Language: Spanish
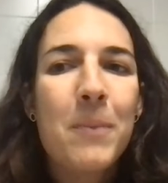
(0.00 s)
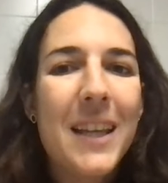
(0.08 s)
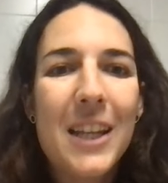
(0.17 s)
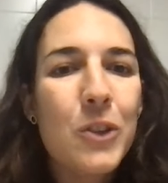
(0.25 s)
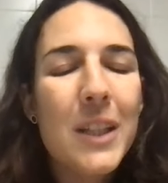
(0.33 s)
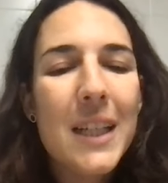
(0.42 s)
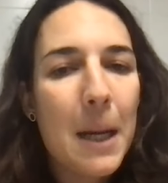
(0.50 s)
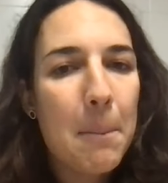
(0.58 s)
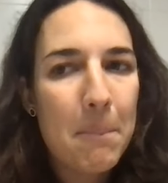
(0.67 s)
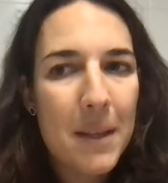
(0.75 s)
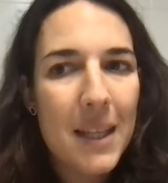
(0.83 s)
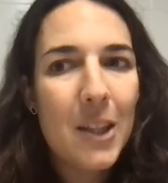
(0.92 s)
Que no
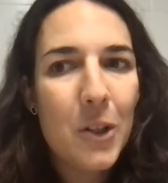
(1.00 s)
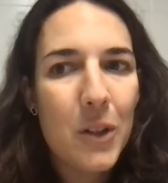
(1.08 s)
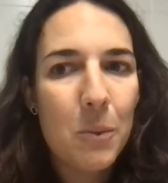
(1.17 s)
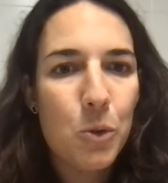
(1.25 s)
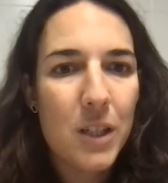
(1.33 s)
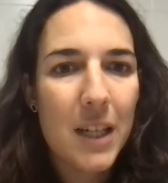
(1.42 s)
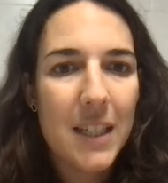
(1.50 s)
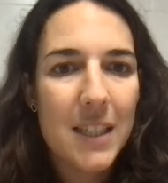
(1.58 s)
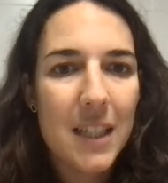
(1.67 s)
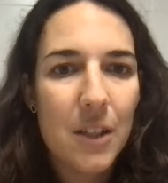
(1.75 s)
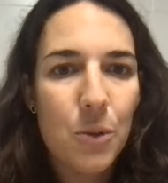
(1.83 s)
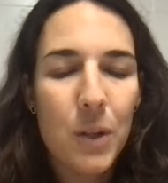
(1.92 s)
tengan miedo de buscar
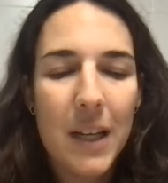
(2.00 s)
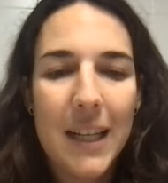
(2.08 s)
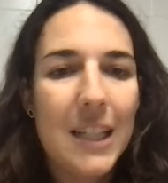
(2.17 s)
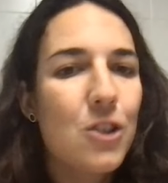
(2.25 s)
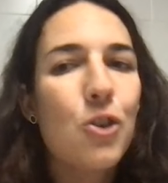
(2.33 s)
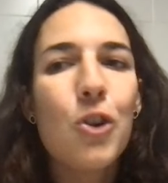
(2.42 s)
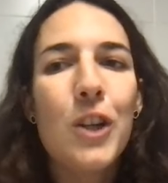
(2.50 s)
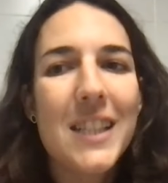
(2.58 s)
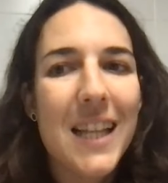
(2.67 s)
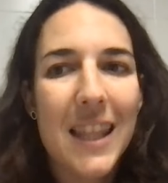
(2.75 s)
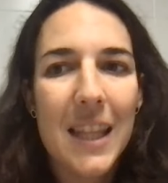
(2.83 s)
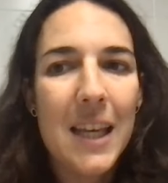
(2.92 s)
esa ayuda, que eso no
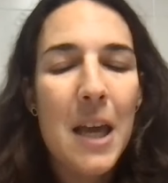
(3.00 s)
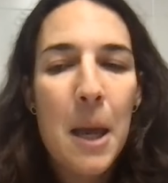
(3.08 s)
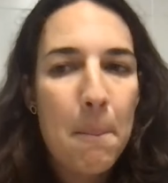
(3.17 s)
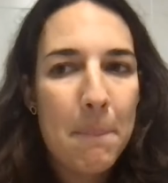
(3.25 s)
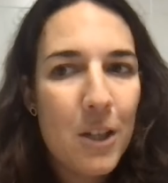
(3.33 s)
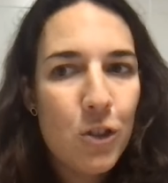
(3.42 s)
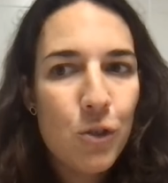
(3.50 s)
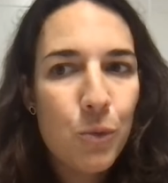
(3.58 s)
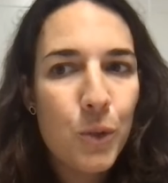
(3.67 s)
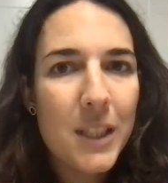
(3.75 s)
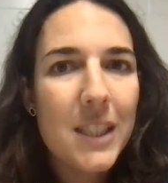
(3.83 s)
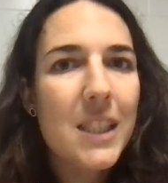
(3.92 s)
les hace menos
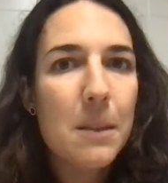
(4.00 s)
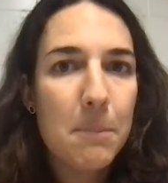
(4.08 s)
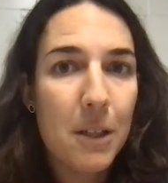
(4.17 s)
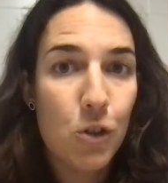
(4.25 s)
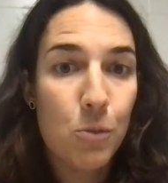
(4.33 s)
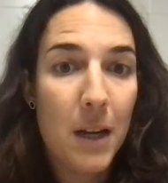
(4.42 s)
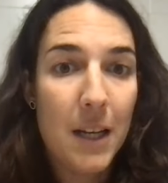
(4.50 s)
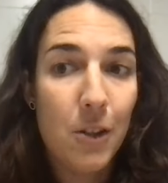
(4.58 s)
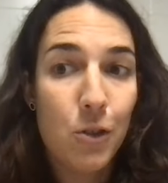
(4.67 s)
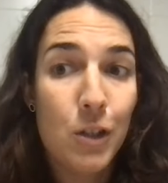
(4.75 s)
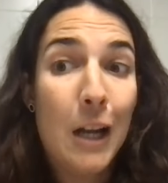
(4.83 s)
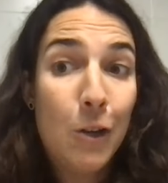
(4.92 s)
fuertes ni menos
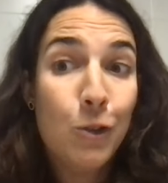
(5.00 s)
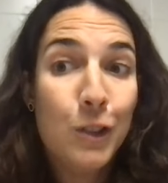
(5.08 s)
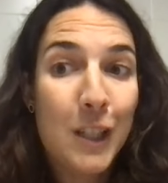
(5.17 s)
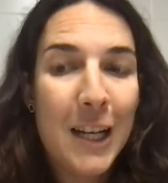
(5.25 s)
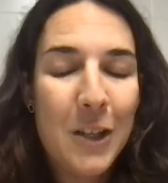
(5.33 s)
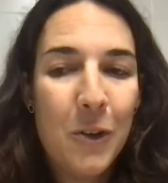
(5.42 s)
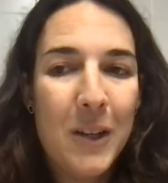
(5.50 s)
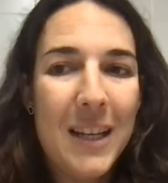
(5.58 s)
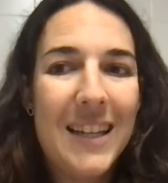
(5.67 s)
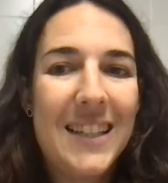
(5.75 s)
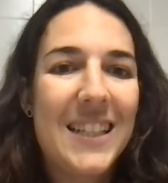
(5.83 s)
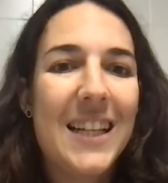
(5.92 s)
válidos. Al contrario,
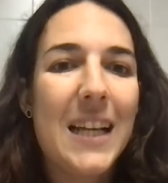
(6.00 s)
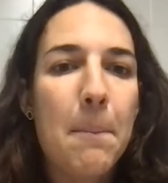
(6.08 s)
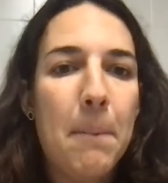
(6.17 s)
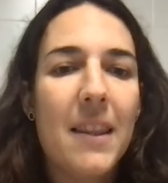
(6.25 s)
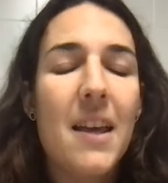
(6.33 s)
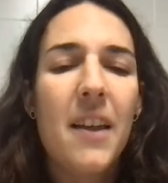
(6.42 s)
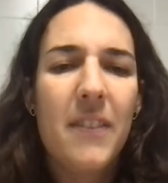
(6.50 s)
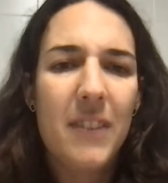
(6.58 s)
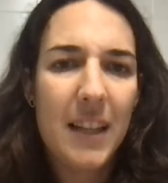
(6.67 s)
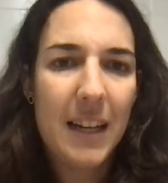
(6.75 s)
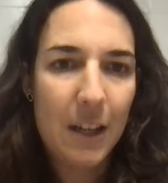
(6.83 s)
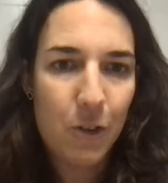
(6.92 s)
el ser capaz
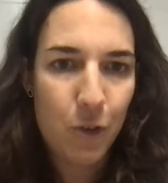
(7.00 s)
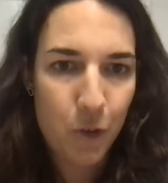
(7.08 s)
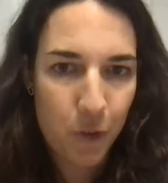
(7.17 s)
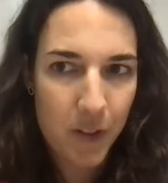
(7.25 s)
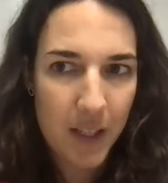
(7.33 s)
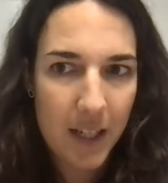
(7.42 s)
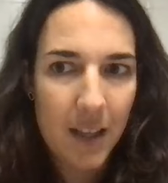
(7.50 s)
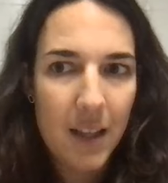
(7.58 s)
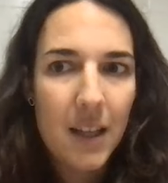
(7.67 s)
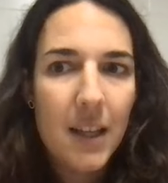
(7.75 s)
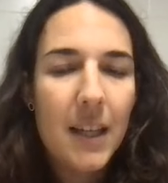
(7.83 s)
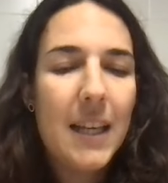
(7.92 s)
de reconocer
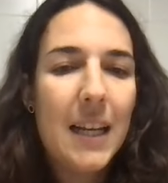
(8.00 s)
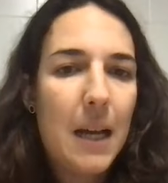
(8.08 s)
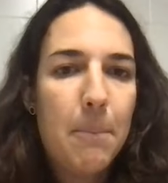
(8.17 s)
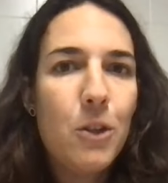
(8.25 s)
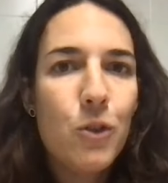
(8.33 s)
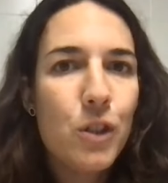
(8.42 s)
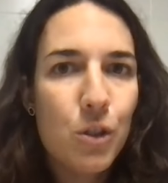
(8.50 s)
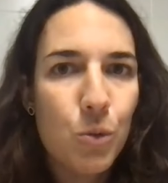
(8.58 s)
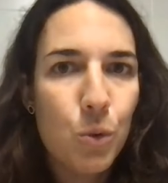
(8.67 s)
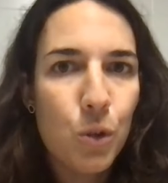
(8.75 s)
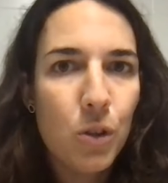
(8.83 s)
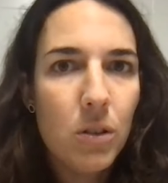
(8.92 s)
que el camino es
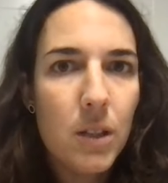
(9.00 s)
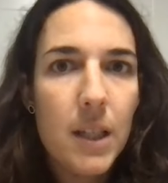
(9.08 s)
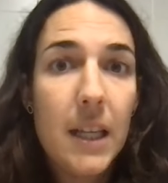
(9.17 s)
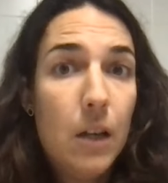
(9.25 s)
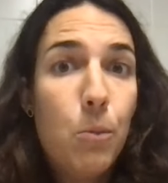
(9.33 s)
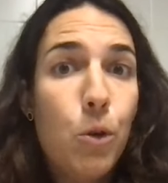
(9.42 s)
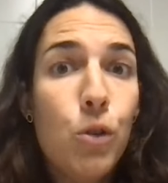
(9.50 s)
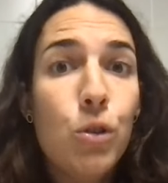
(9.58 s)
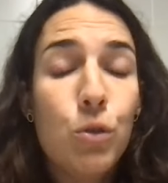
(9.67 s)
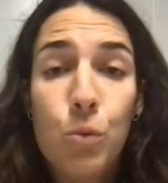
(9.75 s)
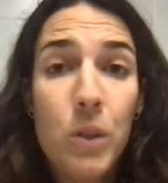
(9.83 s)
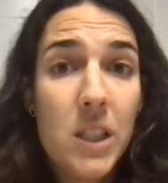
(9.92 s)
duro y que a lo
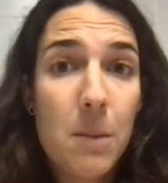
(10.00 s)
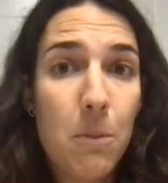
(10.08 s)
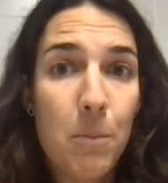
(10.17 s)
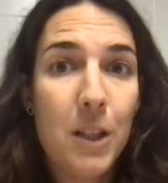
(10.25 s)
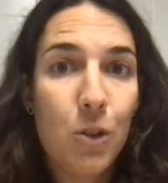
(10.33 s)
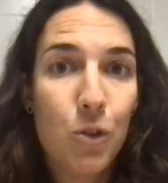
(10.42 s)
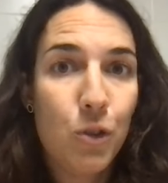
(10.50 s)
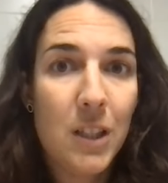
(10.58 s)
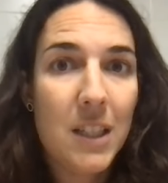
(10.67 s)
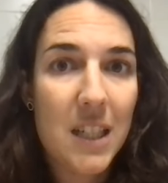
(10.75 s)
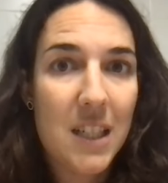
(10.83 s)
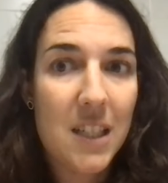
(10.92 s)
mejor tú en ese momento no
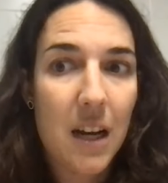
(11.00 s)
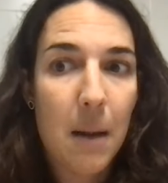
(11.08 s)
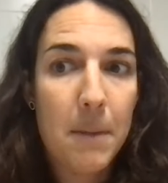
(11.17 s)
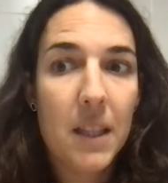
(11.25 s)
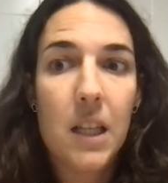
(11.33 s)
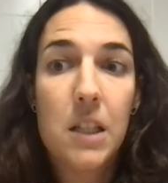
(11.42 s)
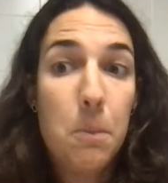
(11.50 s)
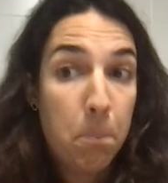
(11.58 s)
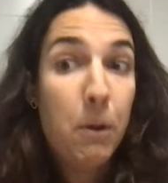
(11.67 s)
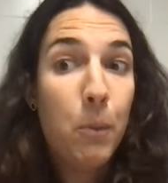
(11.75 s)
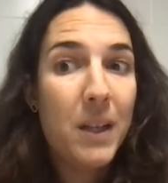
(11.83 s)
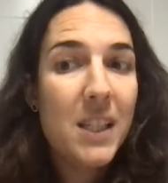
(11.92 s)
tienes las herramientas,
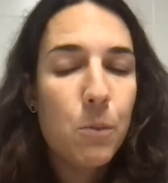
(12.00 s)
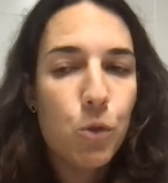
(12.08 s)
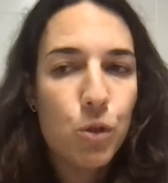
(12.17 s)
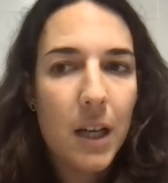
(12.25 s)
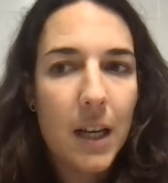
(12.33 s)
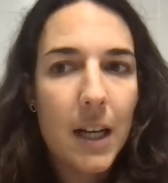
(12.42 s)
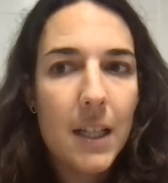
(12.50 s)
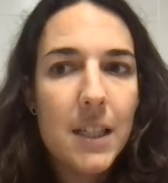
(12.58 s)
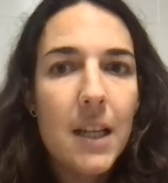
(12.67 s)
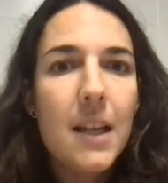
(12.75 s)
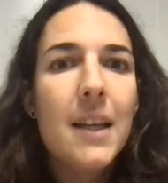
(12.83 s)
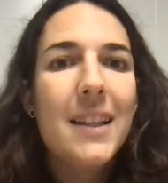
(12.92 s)
pero vas a buscarlas,
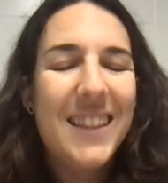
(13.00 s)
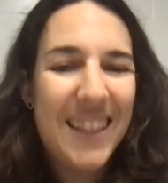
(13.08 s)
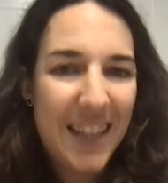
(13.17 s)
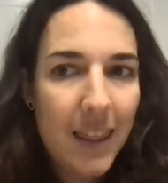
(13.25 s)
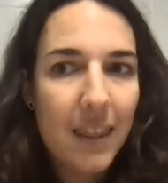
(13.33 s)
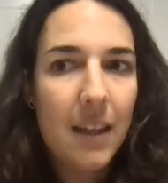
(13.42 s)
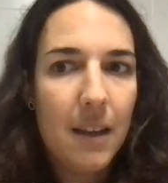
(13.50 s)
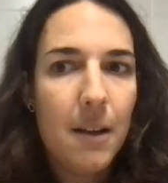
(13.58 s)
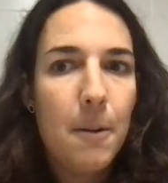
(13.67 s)
te hace